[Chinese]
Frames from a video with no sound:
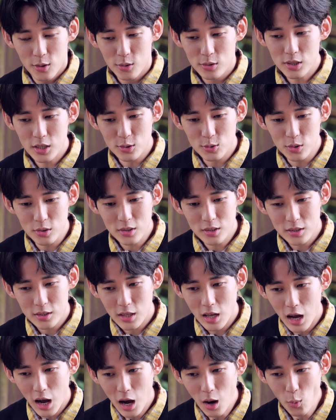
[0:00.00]
我想说
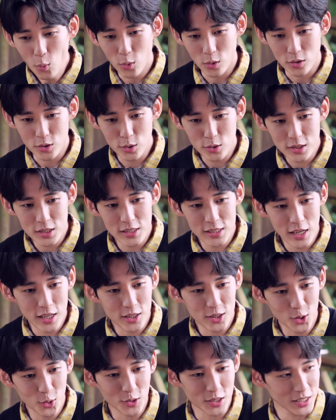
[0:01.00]
啊，我就是在
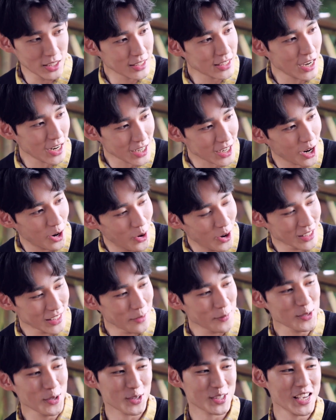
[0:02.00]
弄你的蛋糕啊，
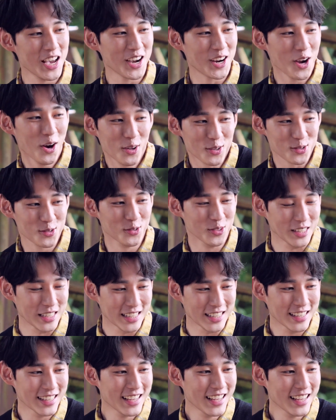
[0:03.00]
难不成我现在告诉你